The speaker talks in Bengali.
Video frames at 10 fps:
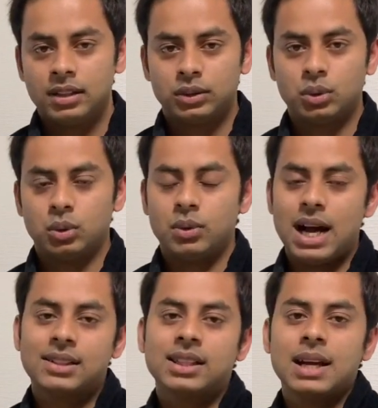তো
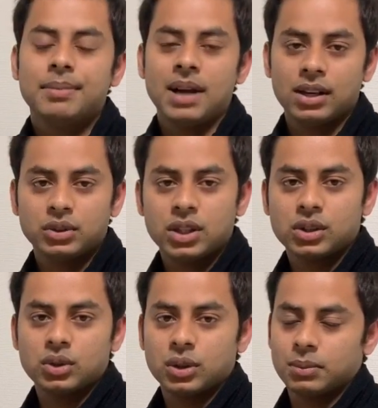আজকে আমি আলোচনা
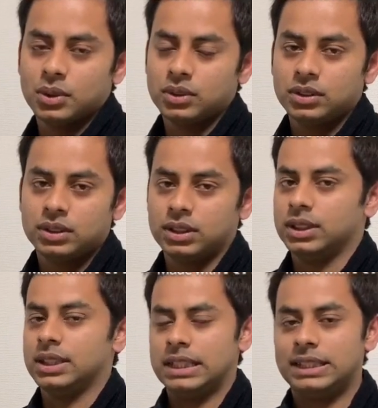করব
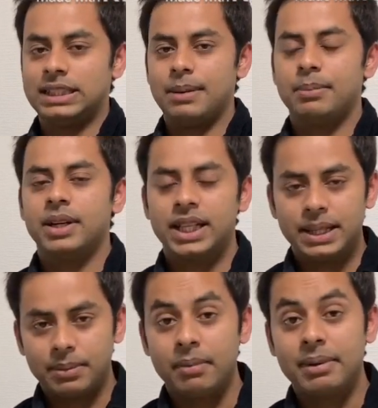যে জাপানে
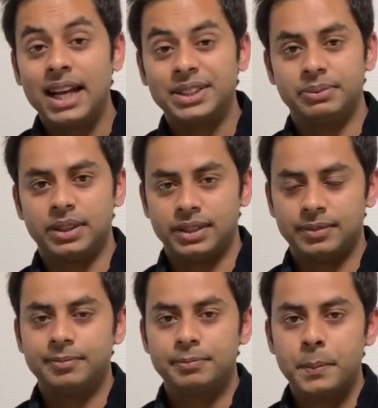কিভাবে আসবেন
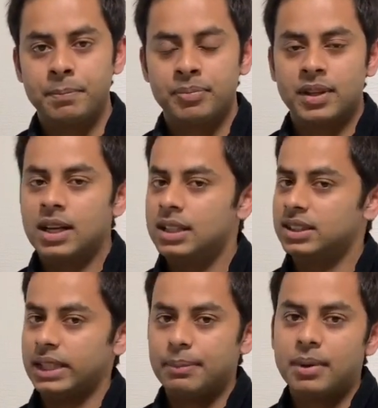
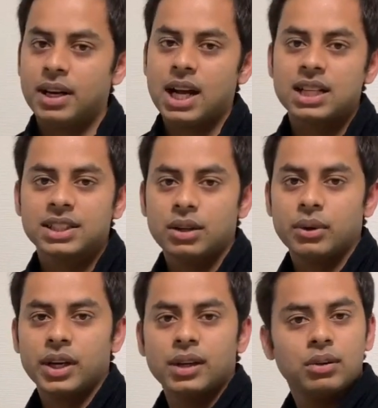জাপানে আসার
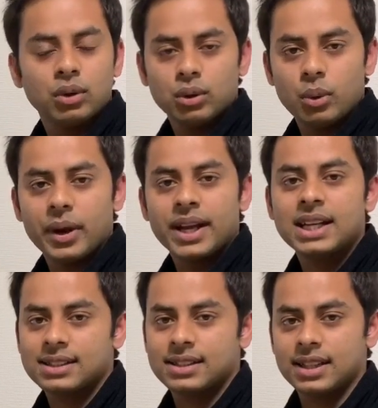অনেকগুলো ওয়ে
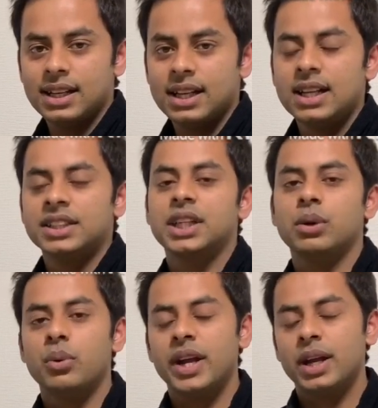আছে সে
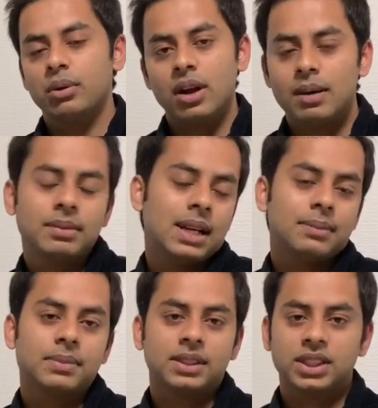ওয়েগুলো আমি
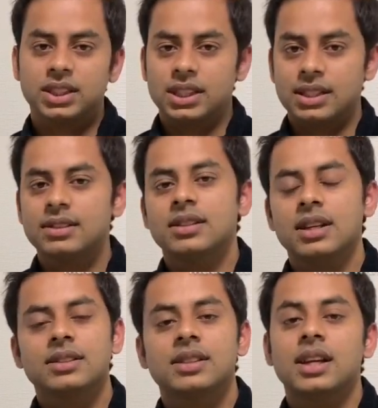আপনাদের কাছে
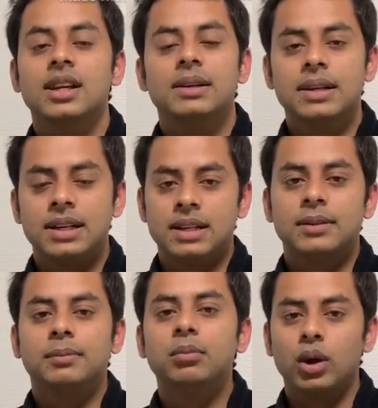আজকে
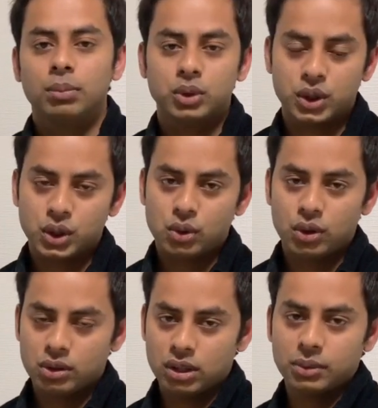বলবো যে
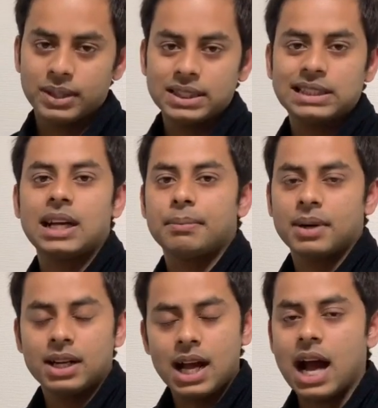কোন কোন ওয়েতে
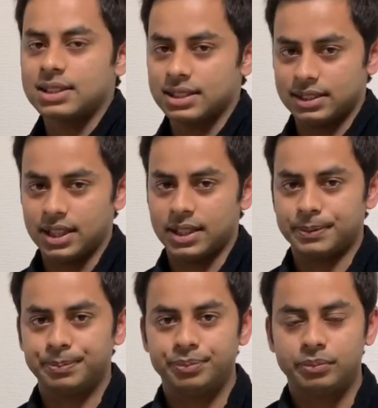জাপানে আসা যায়
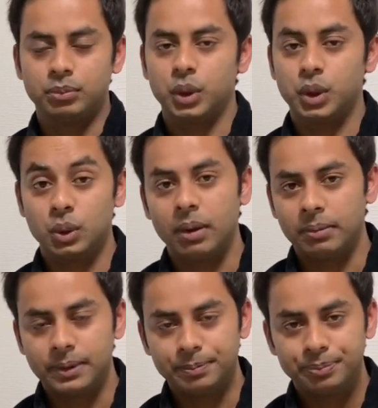বৈধভাবে